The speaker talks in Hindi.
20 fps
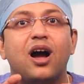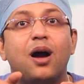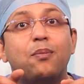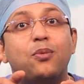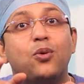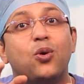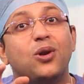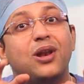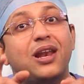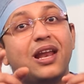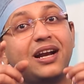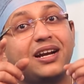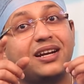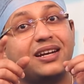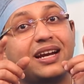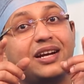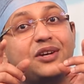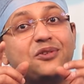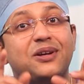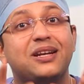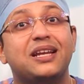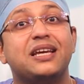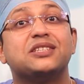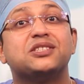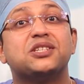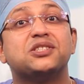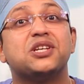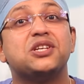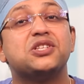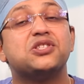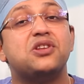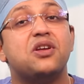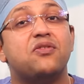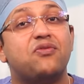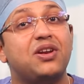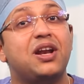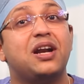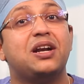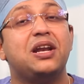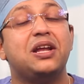आपको लेट नाइट वाला एक्सरसाइज
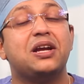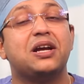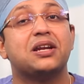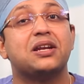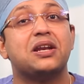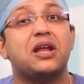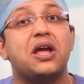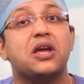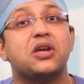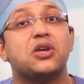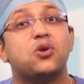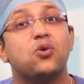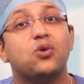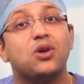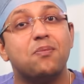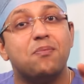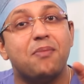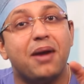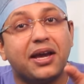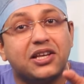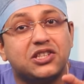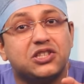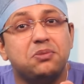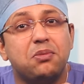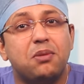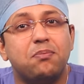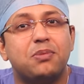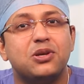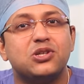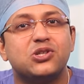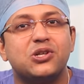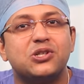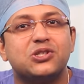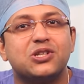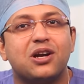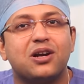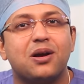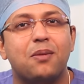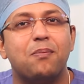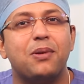डेफिनेटली करना है क्योंकि मैक्सिमम पेशेंट्स
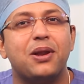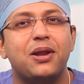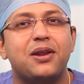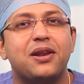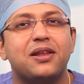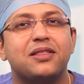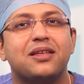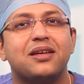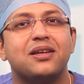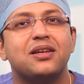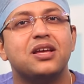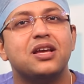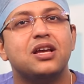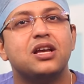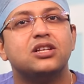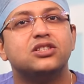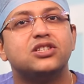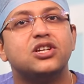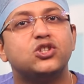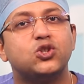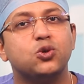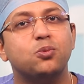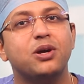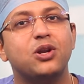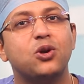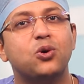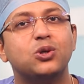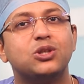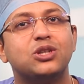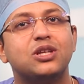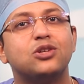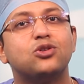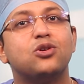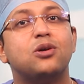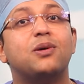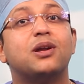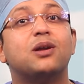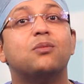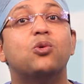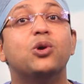का कंप्लेन रहता है सर सुबह उठते हैं
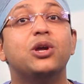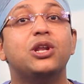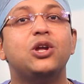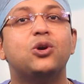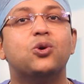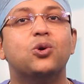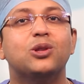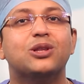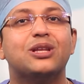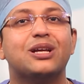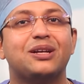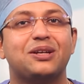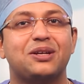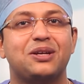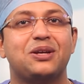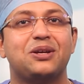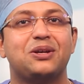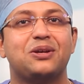तो हमारा मुंह ही नहीं खुलता है